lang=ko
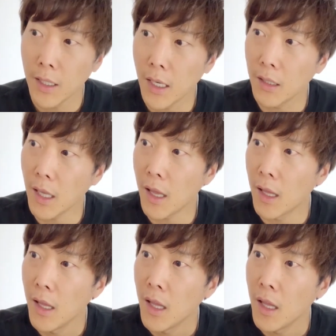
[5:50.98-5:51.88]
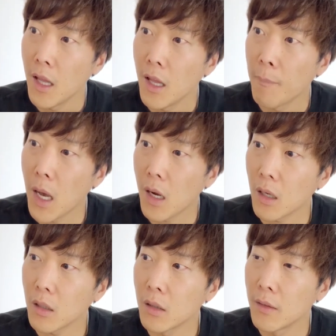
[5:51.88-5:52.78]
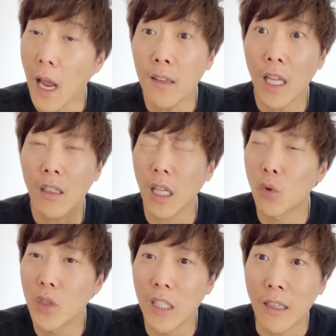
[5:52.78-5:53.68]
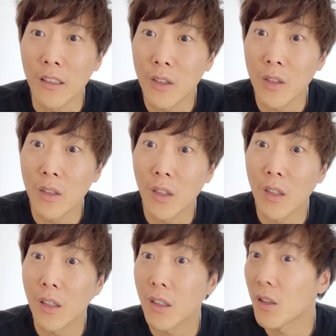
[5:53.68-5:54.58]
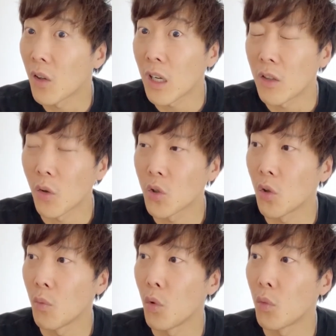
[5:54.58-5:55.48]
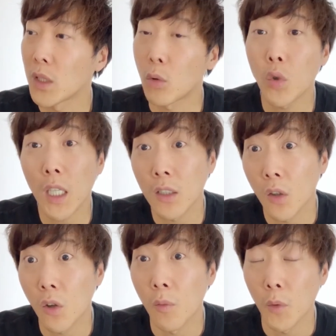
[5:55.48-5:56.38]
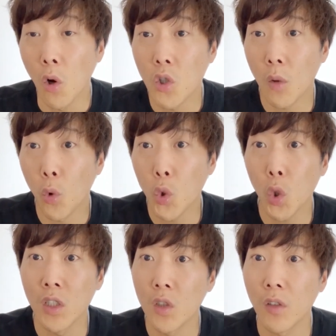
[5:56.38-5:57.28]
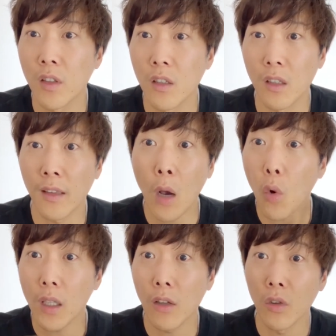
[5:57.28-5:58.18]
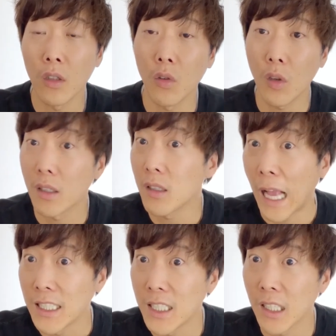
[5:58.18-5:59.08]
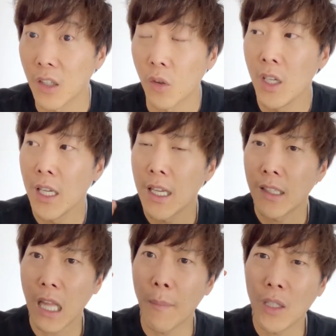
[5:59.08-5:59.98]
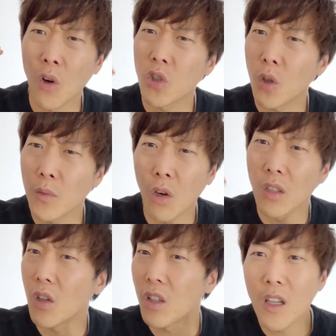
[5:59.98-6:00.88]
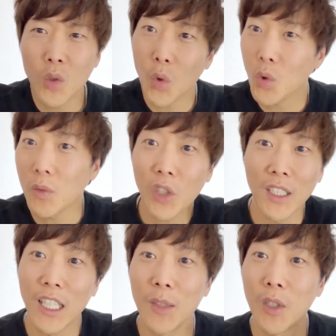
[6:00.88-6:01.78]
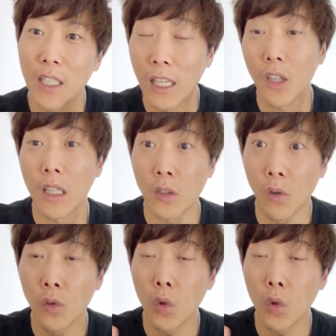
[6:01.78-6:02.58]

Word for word: 근데 그게 막 그 생사를 다투진 않는 거라는 거죠. 뭐 자동차처럼 0.5초 늦어졌을 때 사고가 날 수 있는 것 같은 아니잖아요. 다만 0.001초 좀 더 기다리면 데이터가 다